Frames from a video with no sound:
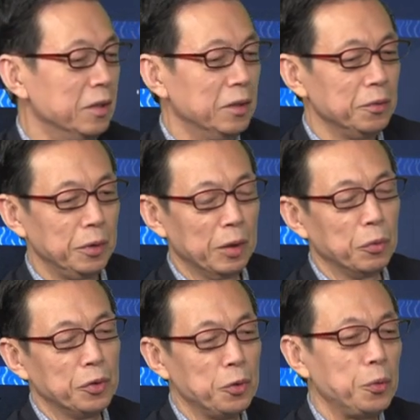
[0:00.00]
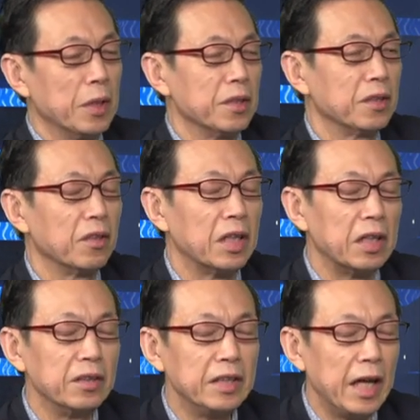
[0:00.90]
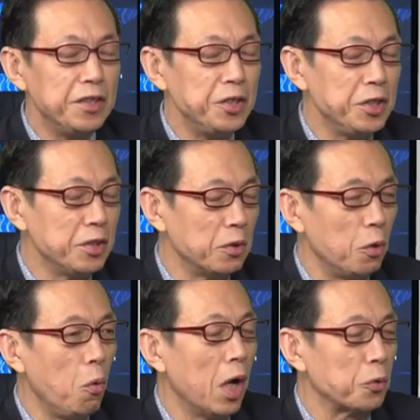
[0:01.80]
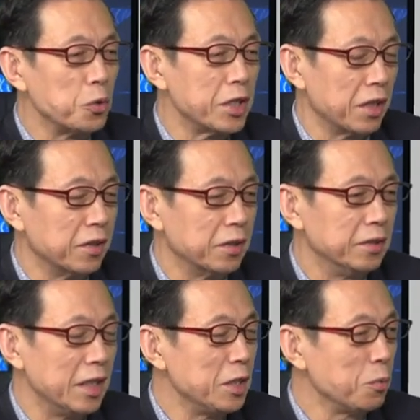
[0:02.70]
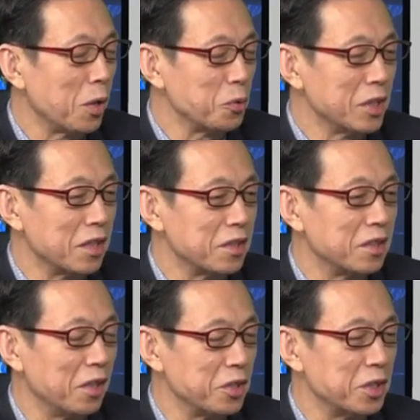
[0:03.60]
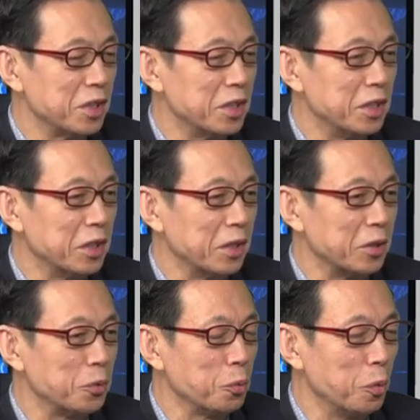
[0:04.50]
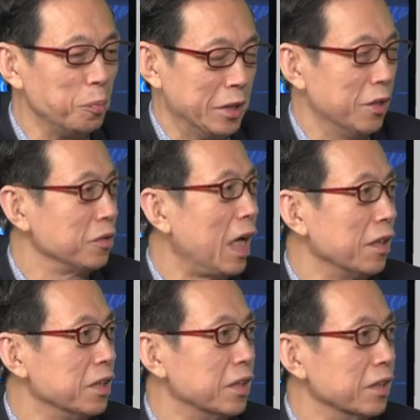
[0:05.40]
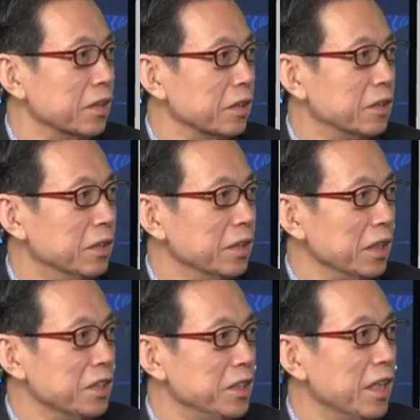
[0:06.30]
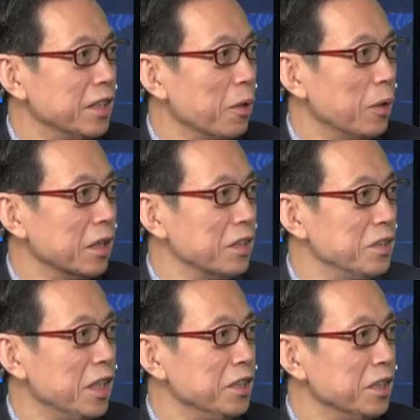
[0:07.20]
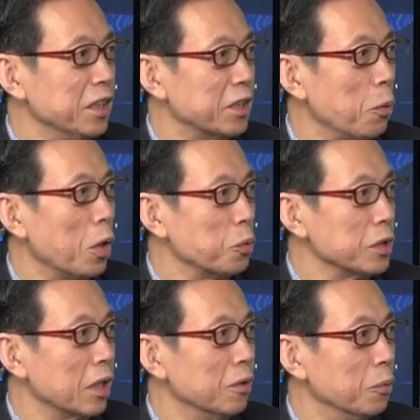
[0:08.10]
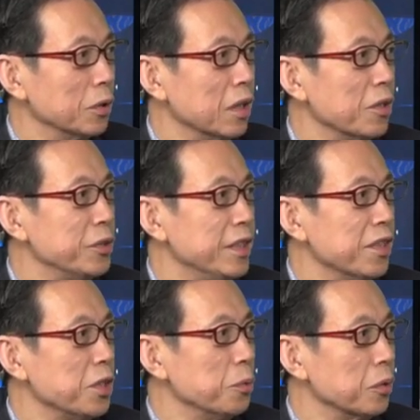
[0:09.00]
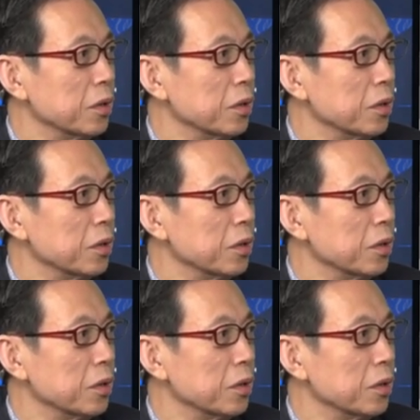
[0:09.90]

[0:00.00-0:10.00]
所以呢，我就选择到了南京化工厂。南京化工厂是当时是一个中国比较大的一个很现代化的先进的一个化工厂。我到那儿体验生活，